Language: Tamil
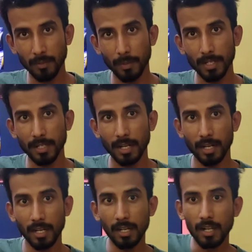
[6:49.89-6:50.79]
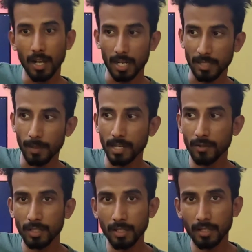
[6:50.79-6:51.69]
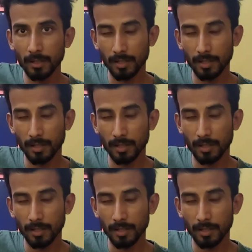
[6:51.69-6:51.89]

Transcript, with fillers: கூட பண்ணியிருக்காங்க அந்த மாதிரி வந்து